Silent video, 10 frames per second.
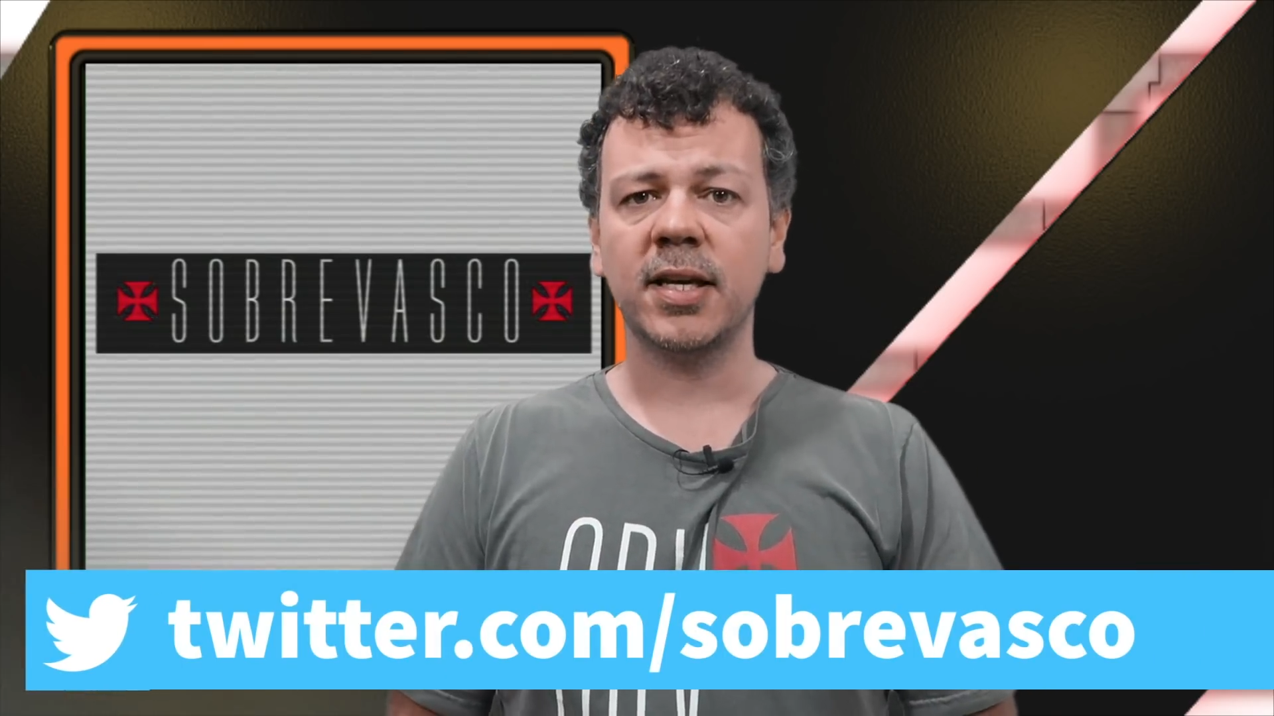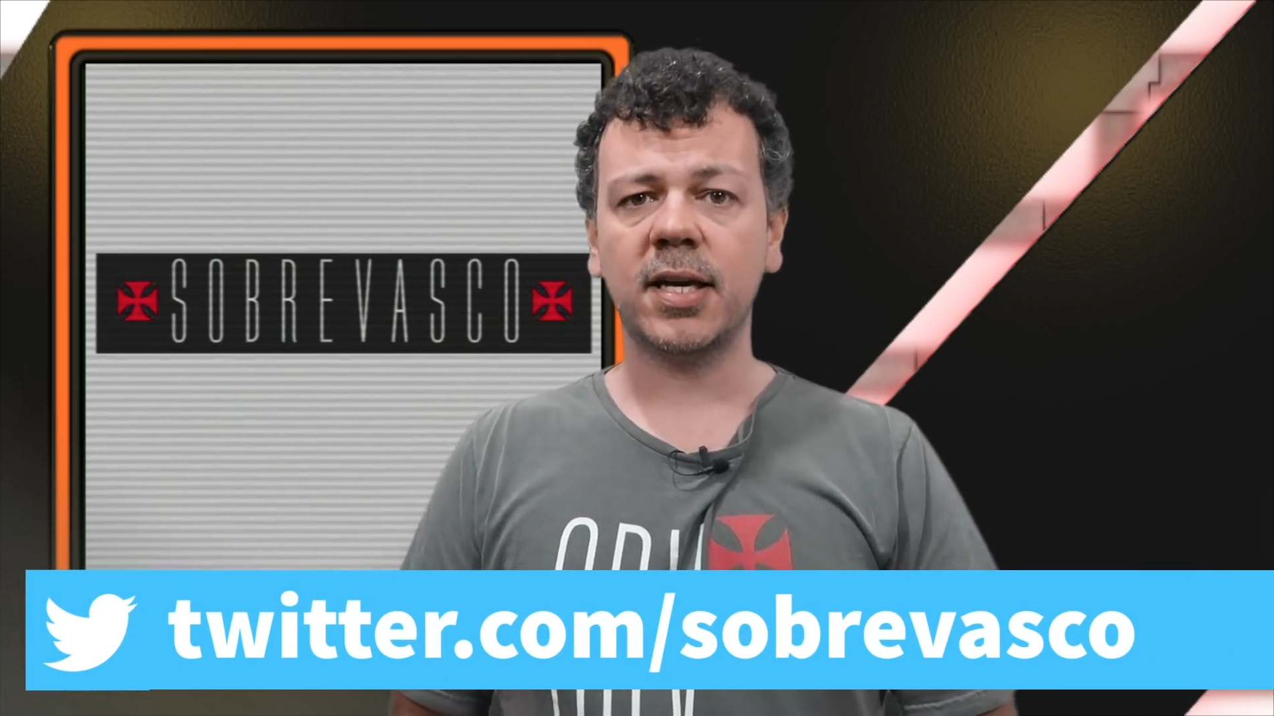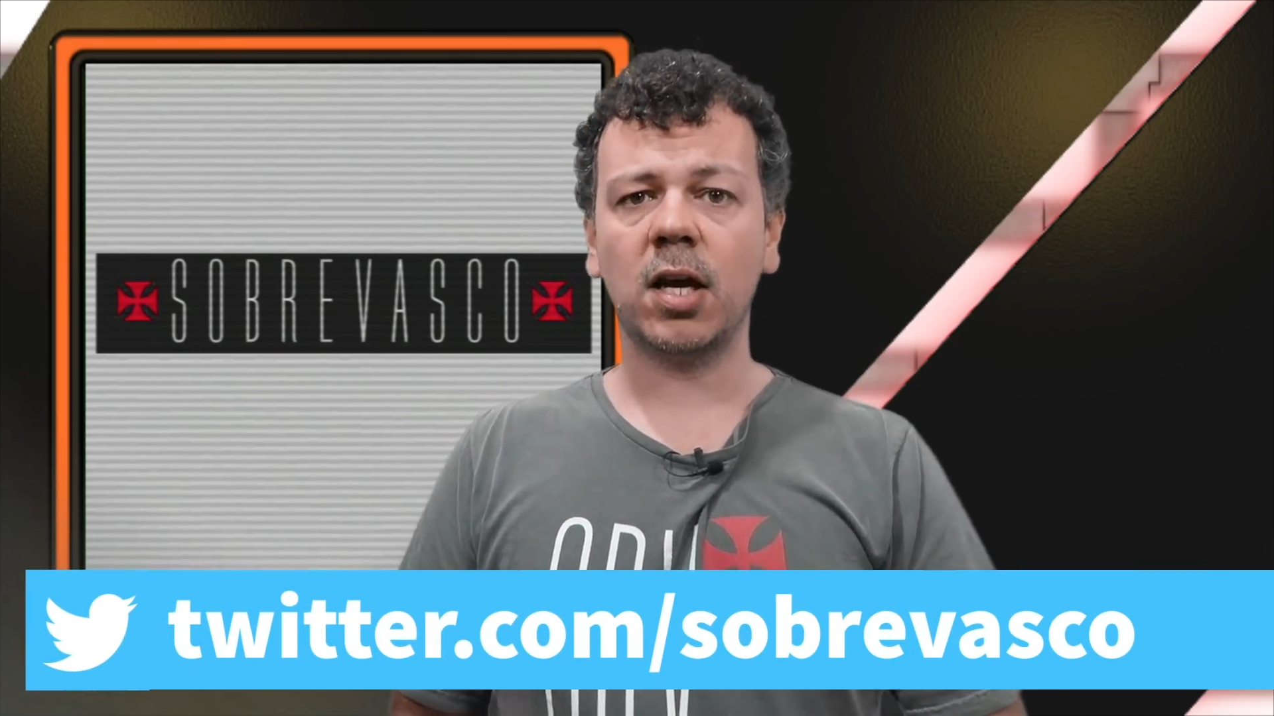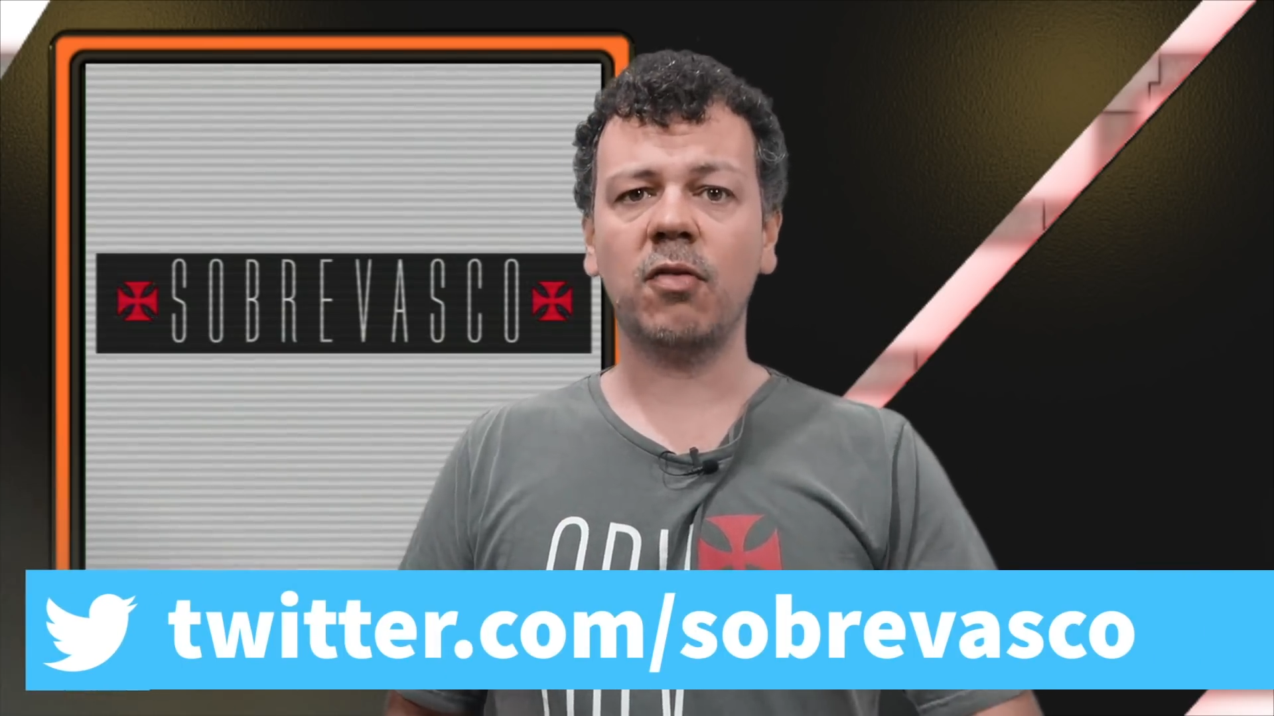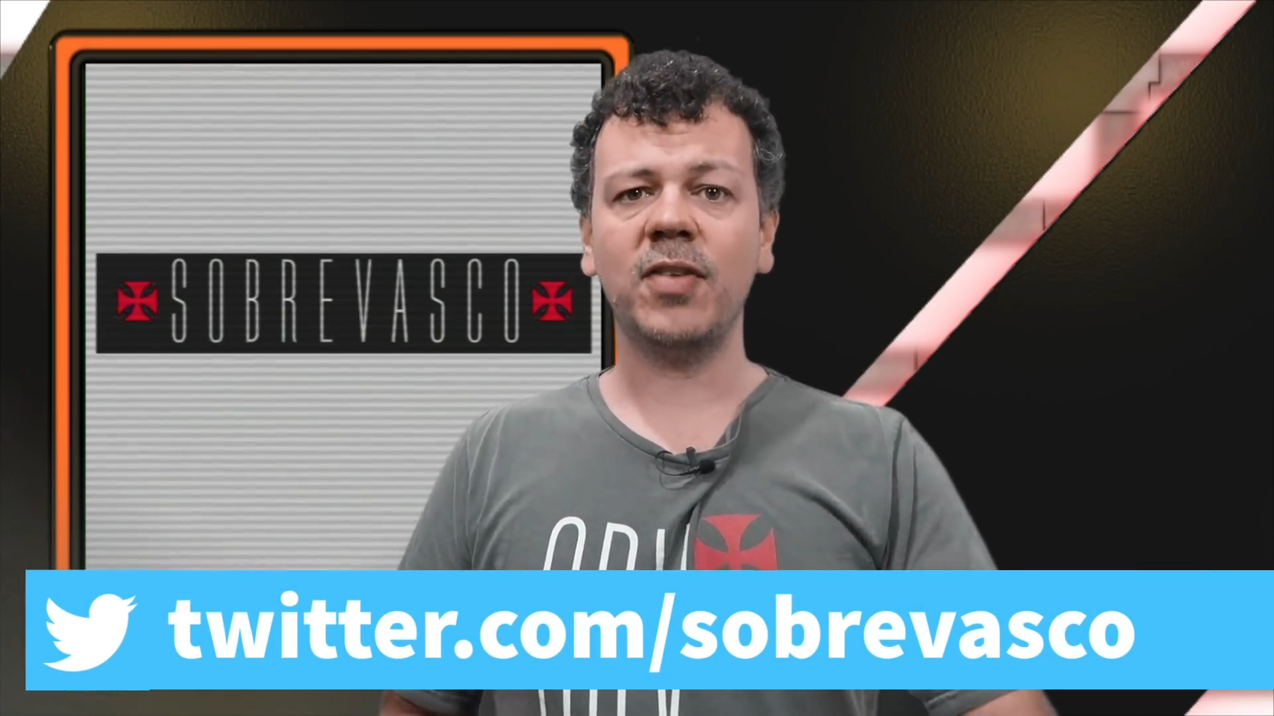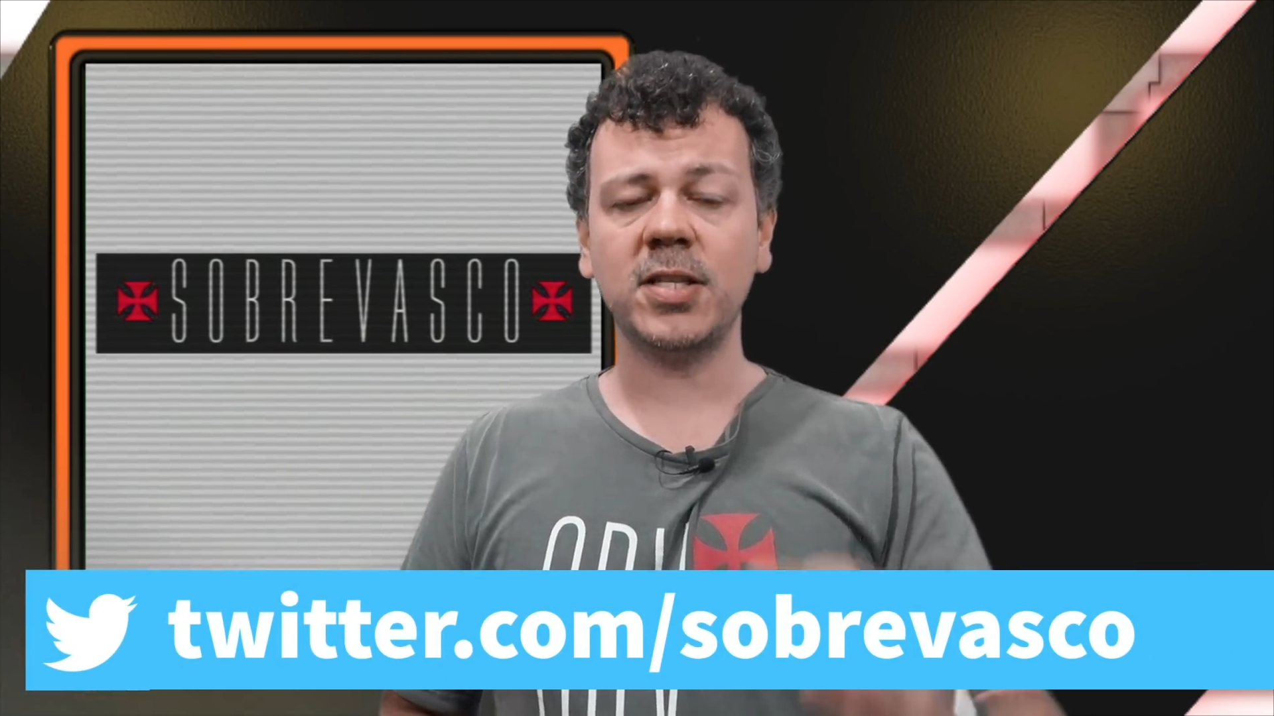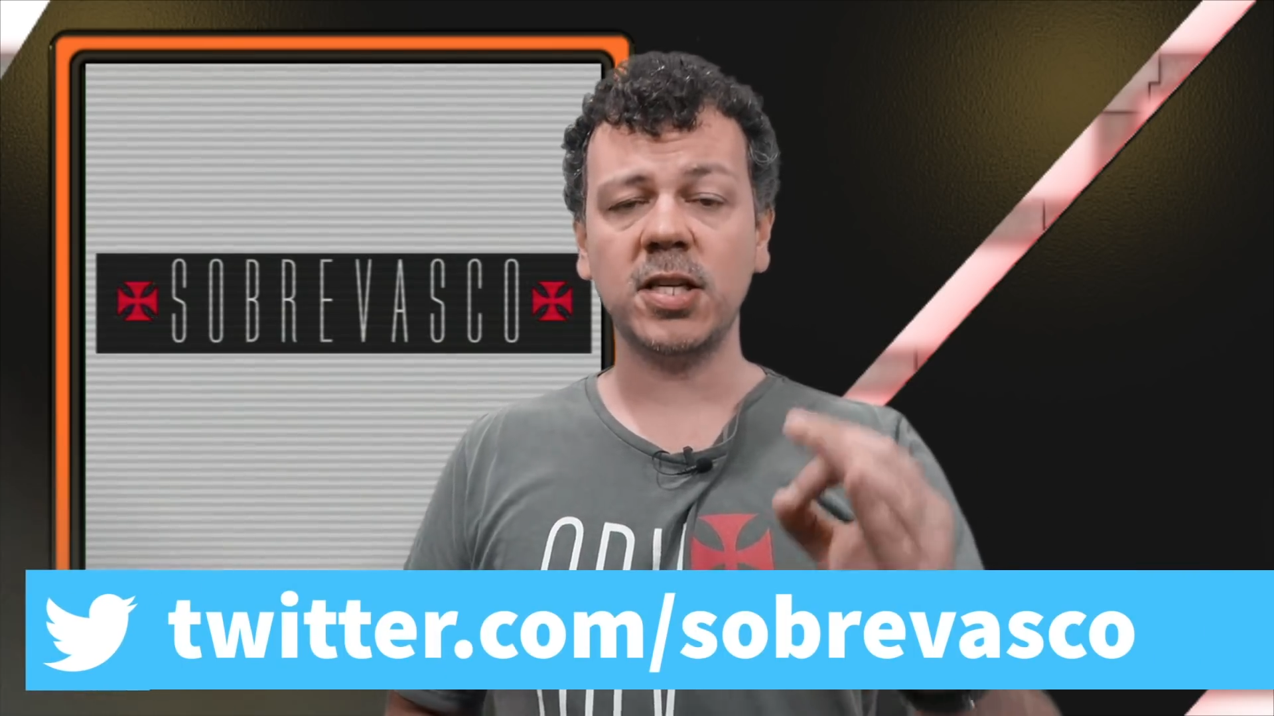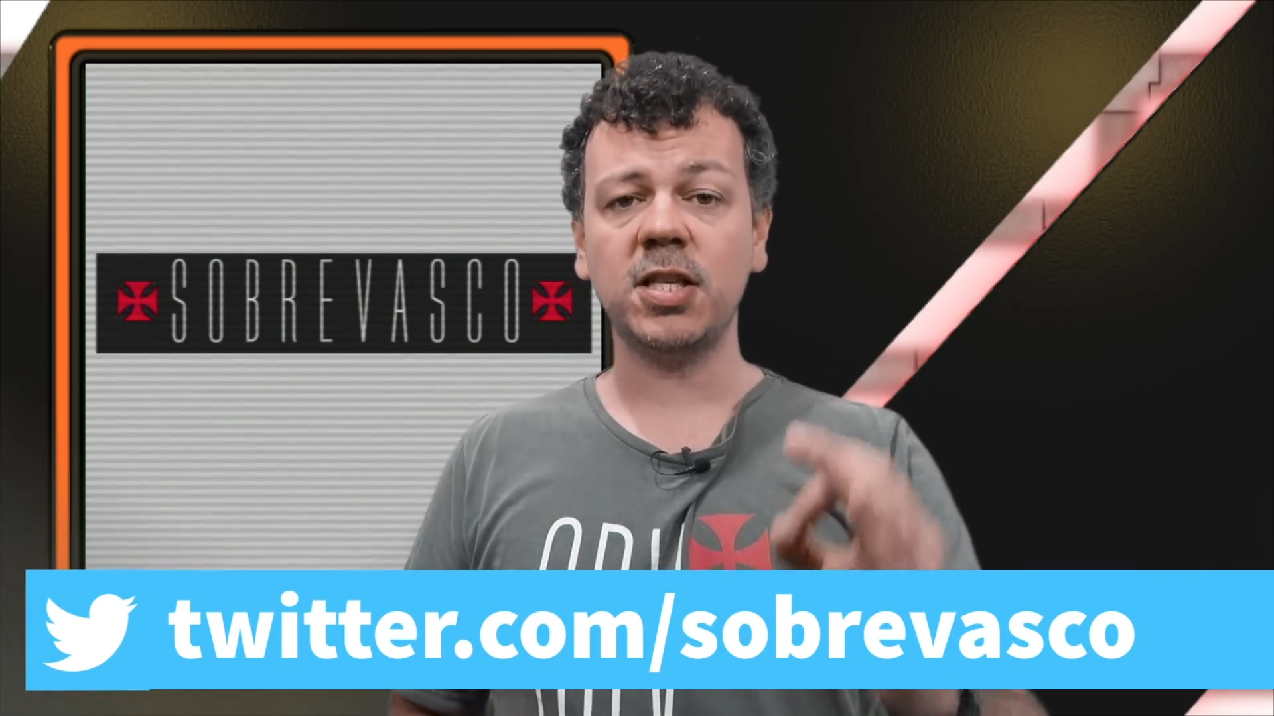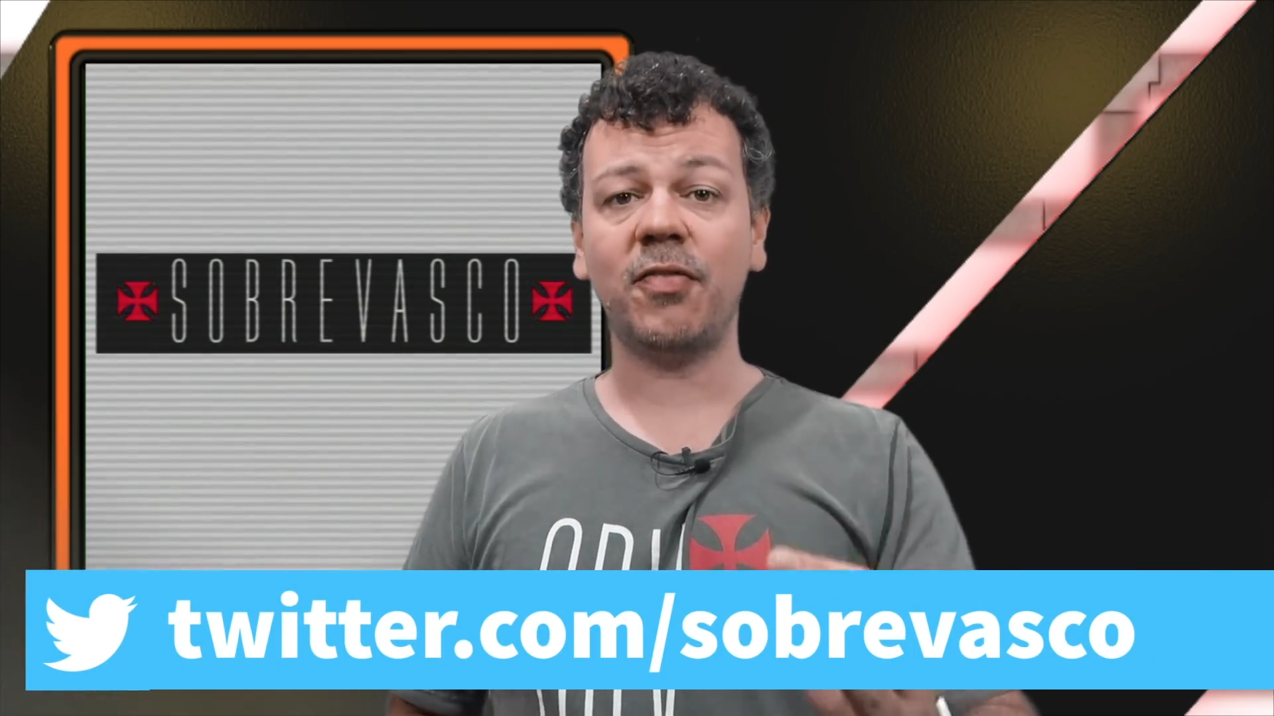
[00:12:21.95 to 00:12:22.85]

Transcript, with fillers: Quero ver se a gente